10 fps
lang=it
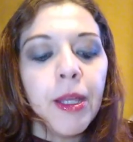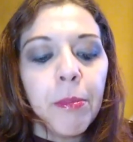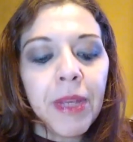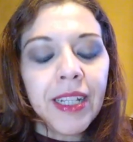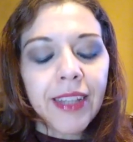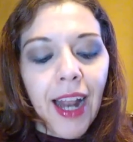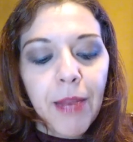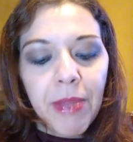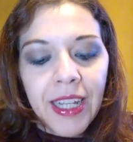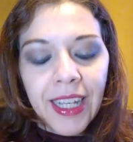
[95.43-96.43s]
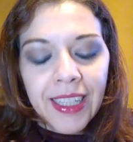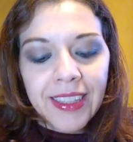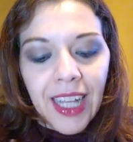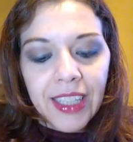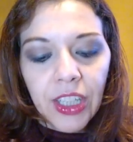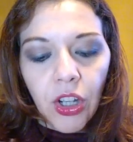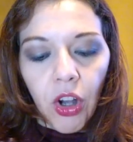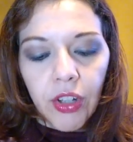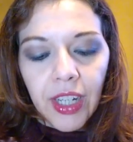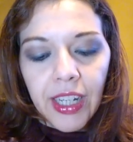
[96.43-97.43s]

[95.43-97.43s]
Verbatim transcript: mentre alberi incantati con